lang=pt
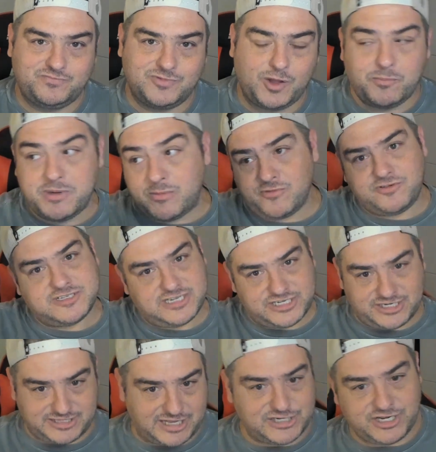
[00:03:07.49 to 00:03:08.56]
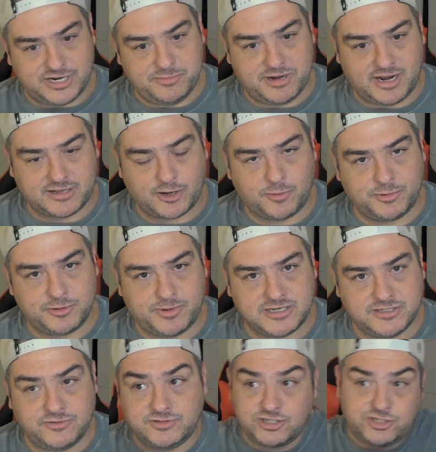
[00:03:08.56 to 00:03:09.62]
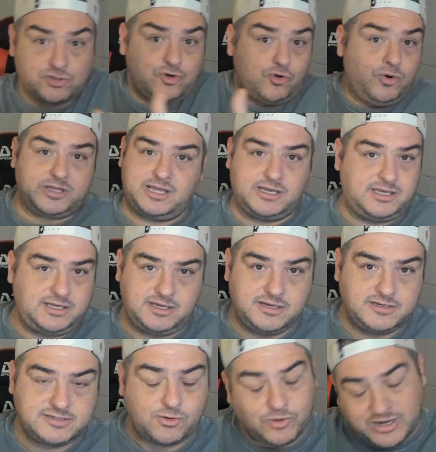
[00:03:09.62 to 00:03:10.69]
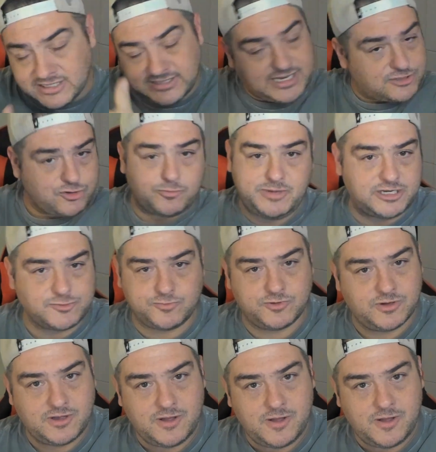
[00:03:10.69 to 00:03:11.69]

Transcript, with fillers: Então, mesmo que você já esteja eliminado da Copa do Brasil, você já jogou até aqui. O cansaço é o mesmo.